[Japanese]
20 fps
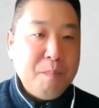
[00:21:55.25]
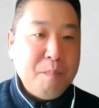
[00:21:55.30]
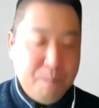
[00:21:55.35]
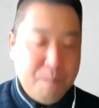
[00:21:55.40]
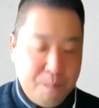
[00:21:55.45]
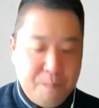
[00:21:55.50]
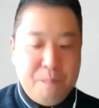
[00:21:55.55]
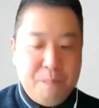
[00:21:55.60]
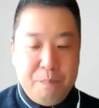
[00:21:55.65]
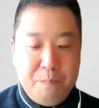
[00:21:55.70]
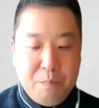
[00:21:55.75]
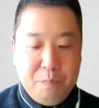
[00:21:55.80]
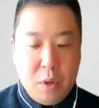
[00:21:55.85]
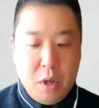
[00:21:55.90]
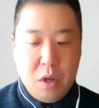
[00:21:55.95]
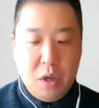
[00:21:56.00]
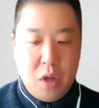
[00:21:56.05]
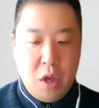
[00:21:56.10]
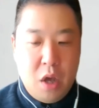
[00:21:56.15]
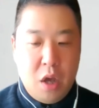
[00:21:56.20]

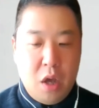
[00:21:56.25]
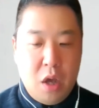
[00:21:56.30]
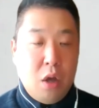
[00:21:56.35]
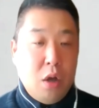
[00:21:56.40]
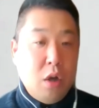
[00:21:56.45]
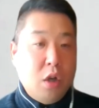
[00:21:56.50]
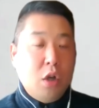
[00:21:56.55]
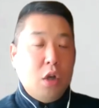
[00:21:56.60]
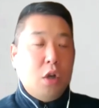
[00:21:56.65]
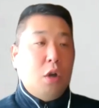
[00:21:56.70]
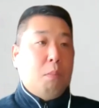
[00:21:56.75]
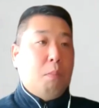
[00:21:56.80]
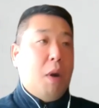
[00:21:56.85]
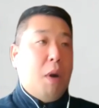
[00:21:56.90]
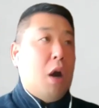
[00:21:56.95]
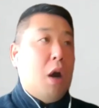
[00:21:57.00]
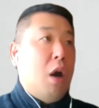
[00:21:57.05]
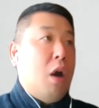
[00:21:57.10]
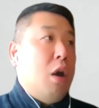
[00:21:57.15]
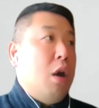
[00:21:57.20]
うん、で
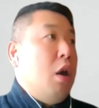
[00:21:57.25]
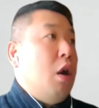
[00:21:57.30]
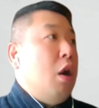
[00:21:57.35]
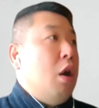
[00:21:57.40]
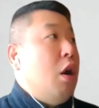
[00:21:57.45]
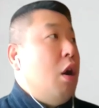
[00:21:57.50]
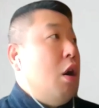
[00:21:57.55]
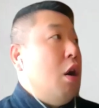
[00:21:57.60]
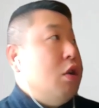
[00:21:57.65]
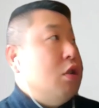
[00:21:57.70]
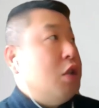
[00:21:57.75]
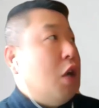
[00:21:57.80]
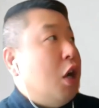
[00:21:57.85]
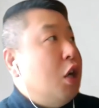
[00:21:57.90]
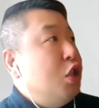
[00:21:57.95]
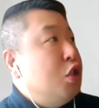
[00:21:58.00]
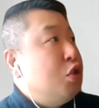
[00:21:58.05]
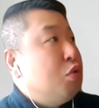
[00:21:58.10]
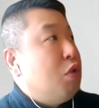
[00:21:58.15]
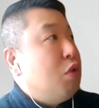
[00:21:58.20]
まあ最
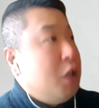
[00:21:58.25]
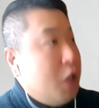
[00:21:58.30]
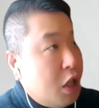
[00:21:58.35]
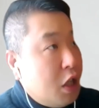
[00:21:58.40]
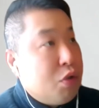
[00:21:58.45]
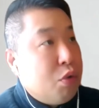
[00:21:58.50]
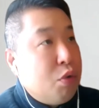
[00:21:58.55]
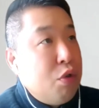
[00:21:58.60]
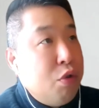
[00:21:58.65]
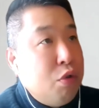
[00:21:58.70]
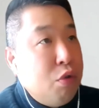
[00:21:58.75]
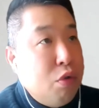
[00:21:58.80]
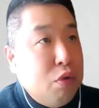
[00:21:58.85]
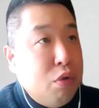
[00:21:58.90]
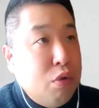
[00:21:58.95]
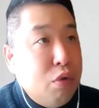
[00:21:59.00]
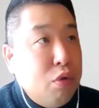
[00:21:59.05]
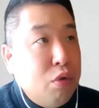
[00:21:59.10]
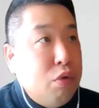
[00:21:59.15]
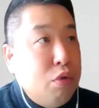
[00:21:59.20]
初はねそう
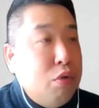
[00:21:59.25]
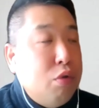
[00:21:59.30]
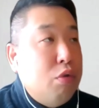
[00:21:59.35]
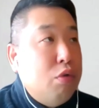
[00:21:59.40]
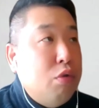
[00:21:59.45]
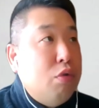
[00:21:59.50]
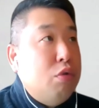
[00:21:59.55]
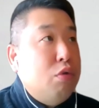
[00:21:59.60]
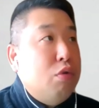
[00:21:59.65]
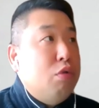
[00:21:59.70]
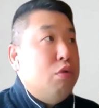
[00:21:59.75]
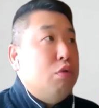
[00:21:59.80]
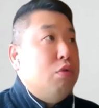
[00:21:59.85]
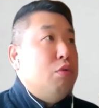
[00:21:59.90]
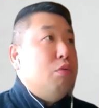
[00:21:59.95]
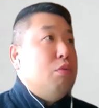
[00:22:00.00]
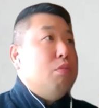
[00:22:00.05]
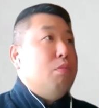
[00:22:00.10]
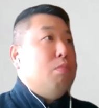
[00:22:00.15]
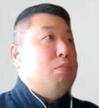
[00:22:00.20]
いう、
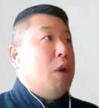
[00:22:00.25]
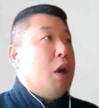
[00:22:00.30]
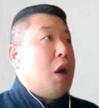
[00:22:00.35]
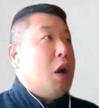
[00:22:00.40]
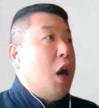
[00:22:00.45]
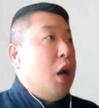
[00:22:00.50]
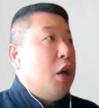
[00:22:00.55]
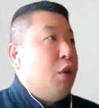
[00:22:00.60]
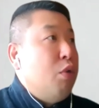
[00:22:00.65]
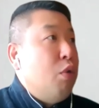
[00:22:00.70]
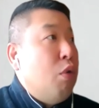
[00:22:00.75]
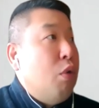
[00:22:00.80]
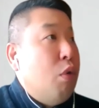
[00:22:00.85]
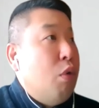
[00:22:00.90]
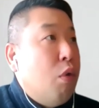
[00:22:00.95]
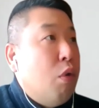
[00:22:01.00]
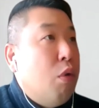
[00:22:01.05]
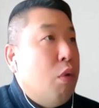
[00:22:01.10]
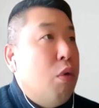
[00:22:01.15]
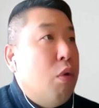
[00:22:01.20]
まあ、家業
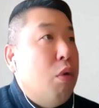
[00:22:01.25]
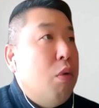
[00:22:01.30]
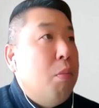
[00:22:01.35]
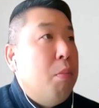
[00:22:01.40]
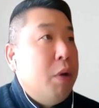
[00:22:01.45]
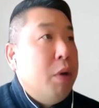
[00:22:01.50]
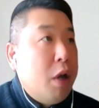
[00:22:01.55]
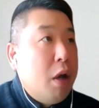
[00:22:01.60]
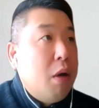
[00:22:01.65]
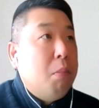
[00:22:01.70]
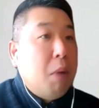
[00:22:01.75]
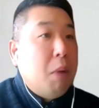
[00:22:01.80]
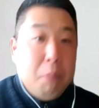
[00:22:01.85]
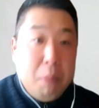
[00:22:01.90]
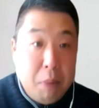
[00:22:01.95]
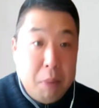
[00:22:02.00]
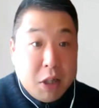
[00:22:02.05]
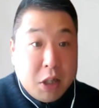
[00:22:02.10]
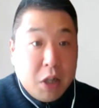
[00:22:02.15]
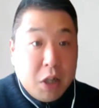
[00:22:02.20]
もね、まあ、まさ